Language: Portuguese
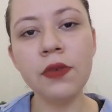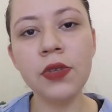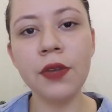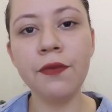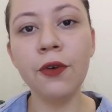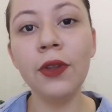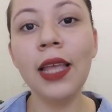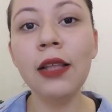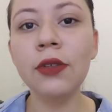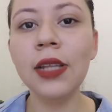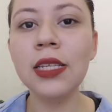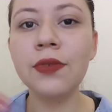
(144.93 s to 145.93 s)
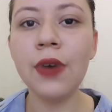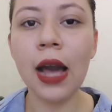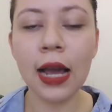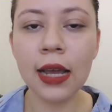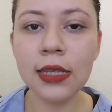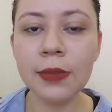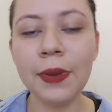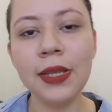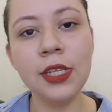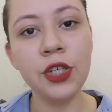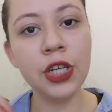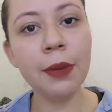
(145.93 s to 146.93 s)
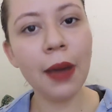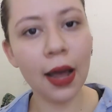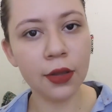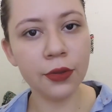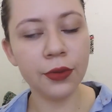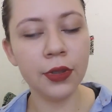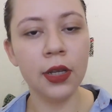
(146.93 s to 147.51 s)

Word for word: se você ficou dentro das vagas para ser chamado.